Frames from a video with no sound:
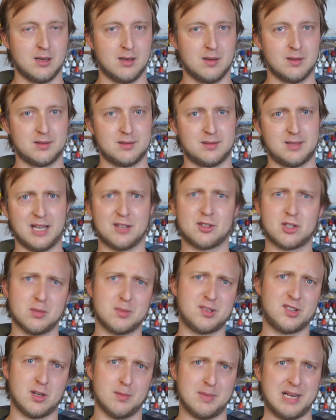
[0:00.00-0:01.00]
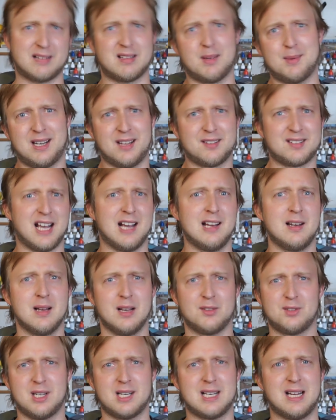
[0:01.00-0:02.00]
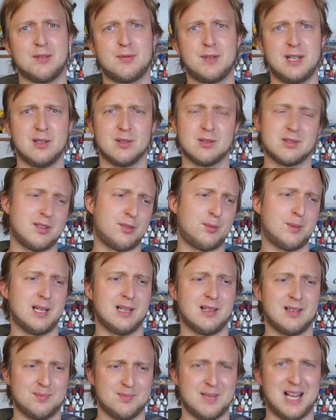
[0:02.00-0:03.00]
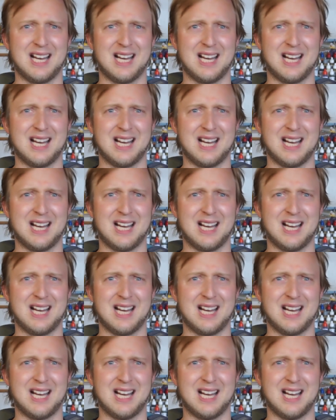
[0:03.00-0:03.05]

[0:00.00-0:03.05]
Und der ist schon ein bisschen komplex, aber der ist geil. Also der kann viel und deswegen,